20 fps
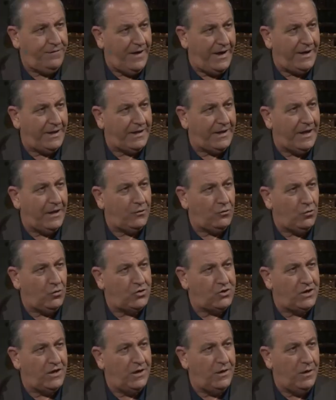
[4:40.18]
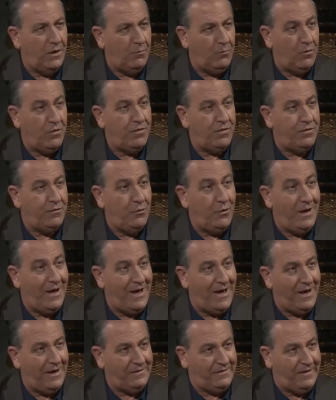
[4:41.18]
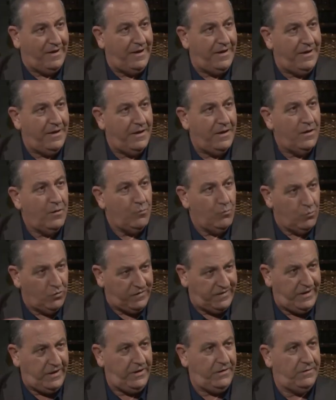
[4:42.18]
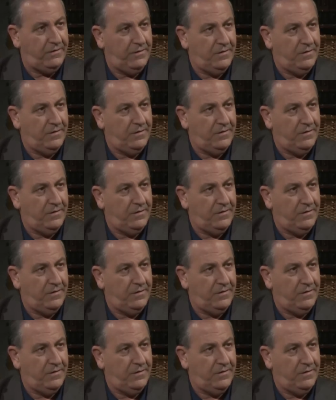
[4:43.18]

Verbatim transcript: في ايه 23 منذ الازل مسحت